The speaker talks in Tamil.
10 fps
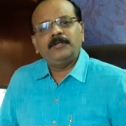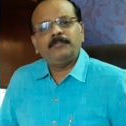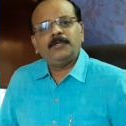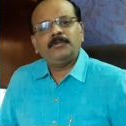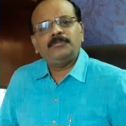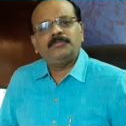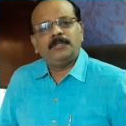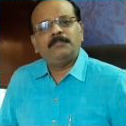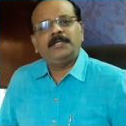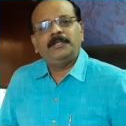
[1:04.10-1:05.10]
ரெண்டு பேரும்
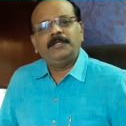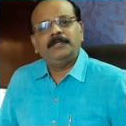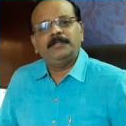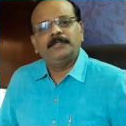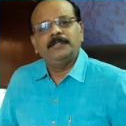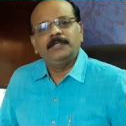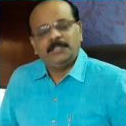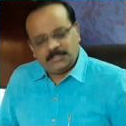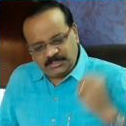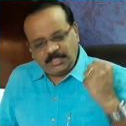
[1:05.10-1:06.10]
திரும்ப நின்று
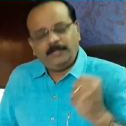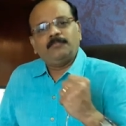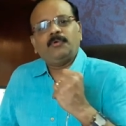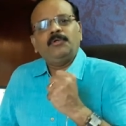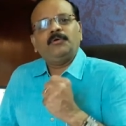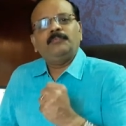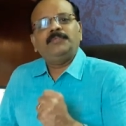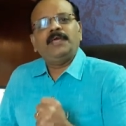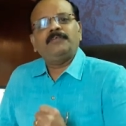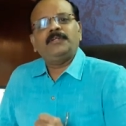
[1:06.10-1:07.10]
ஜெயம்
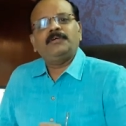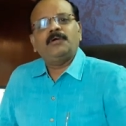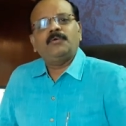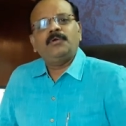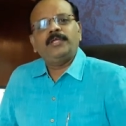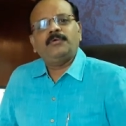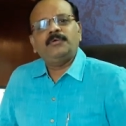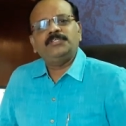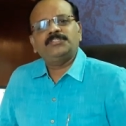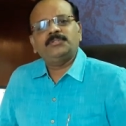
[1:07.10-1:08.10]
கொடுக்கும் தேவனுக்கு கோடி
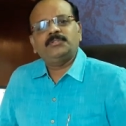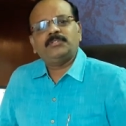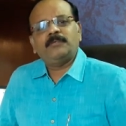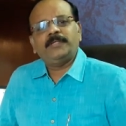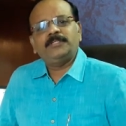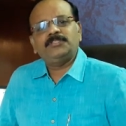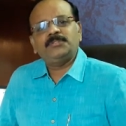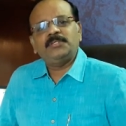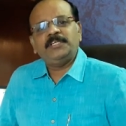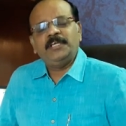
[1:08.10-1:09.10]
கோடி ஸ்தோத்திரம் என்று
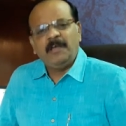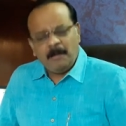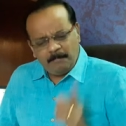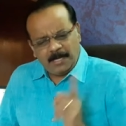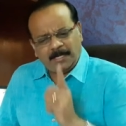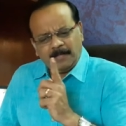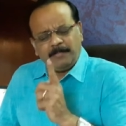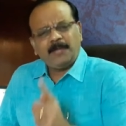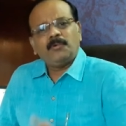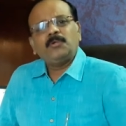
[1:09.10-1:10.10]
சொல்லி
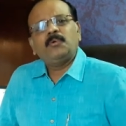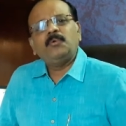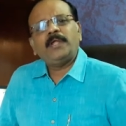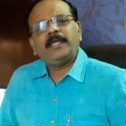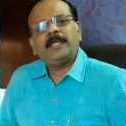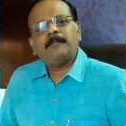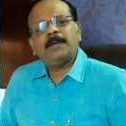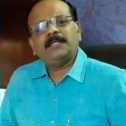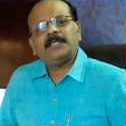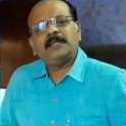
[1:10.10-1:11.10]
மரணமே உன் கூர் எங்கே
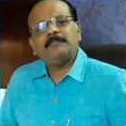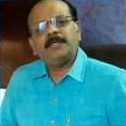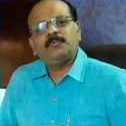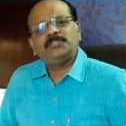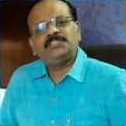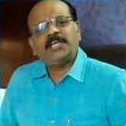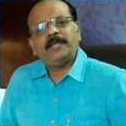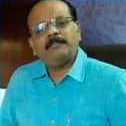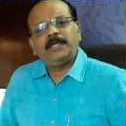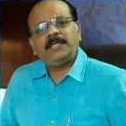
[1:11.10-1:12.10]
பாதாளமே உன்
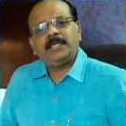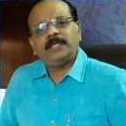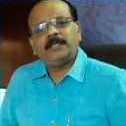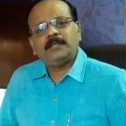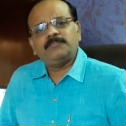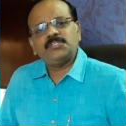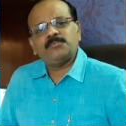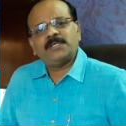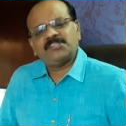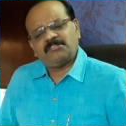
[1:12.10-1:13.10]
ஜெயம் எங்கே என்ற
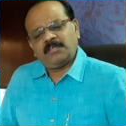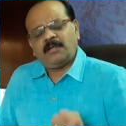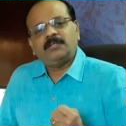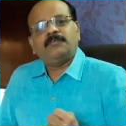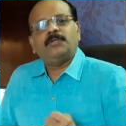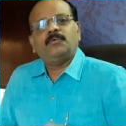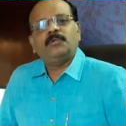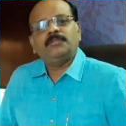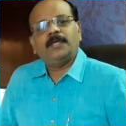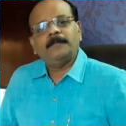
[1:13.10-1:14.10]
விசுவாசத்தை ஆண்டவர்
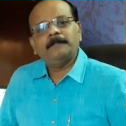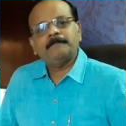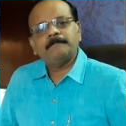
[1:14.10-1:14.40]
கொடுத்தார்